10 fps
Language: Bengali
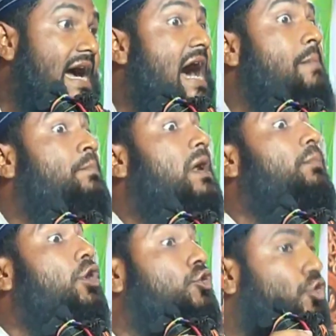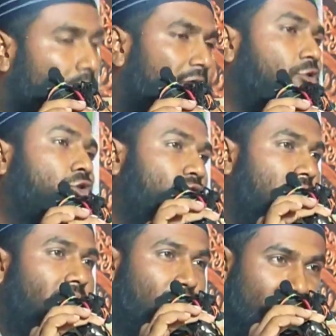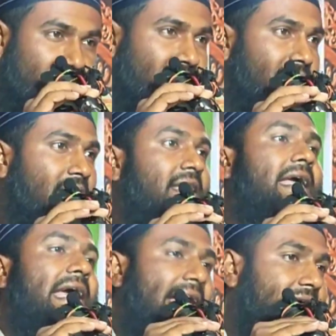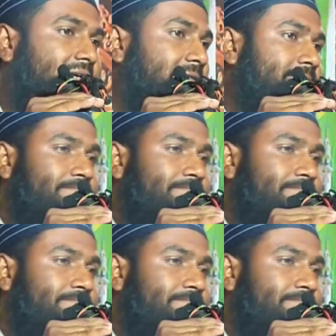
আর আমরা বর্তমান কতটা ভালোবাসি এক